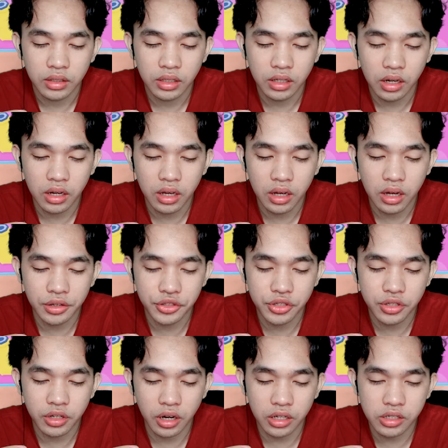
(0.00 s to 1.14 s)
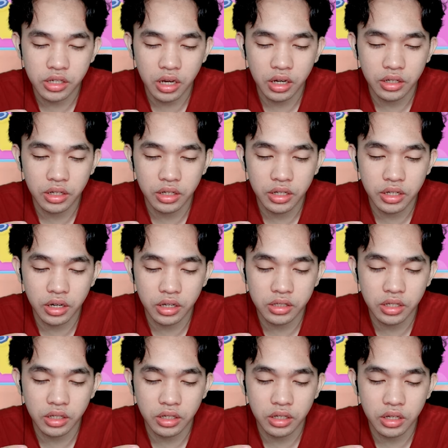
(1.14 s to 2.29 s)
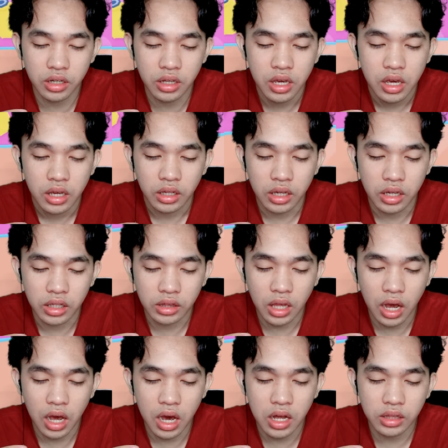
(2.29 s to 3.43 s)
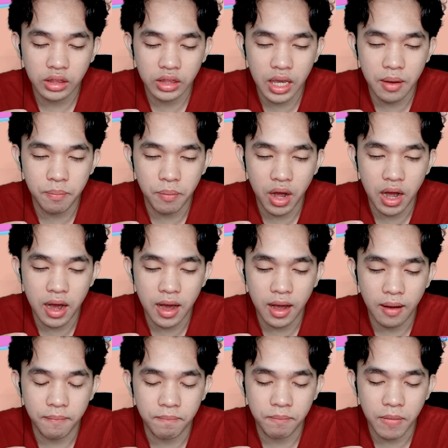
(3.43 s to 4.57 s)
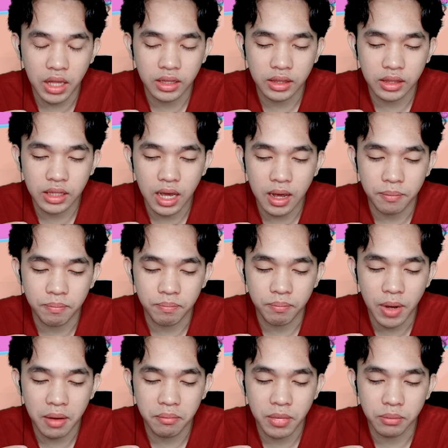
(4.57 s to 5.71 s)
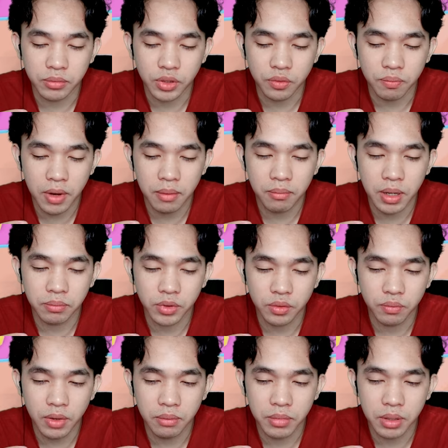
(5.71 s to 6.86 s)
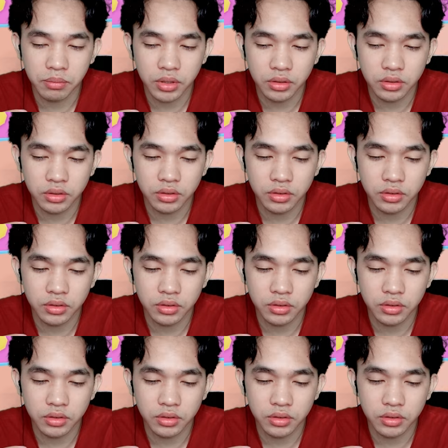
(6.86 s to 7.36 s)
ini dia guys rasakan ini rasakan ini kita tembak mantap mamam tuh mamam tuh mamam tuh